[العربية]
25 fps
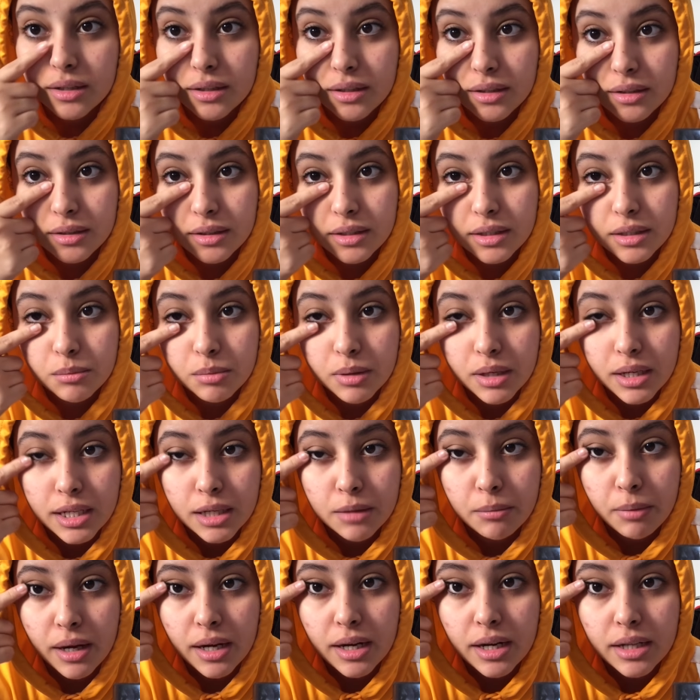لان كيبان ليا
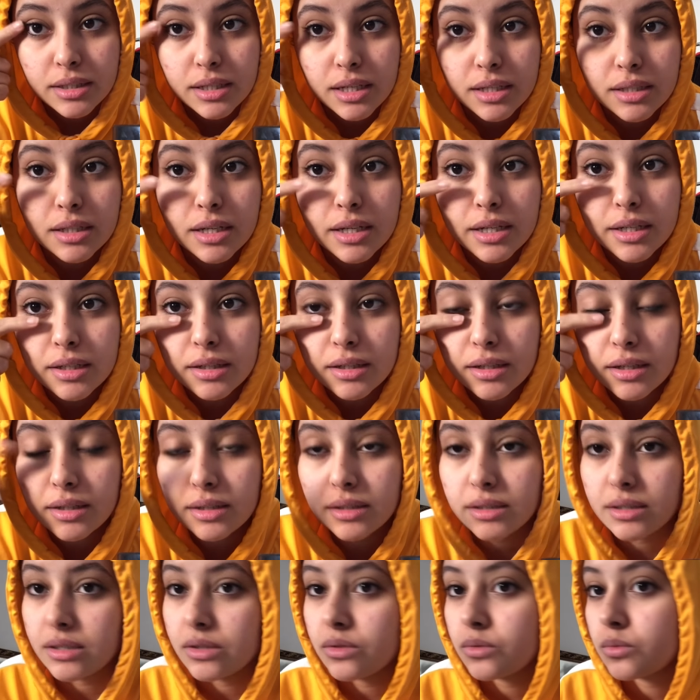بحال تحت عينيا
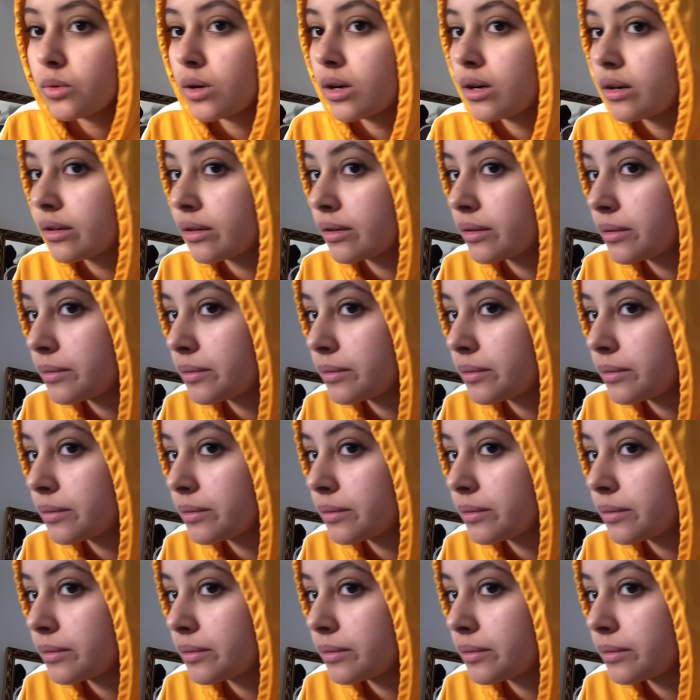عندي نوار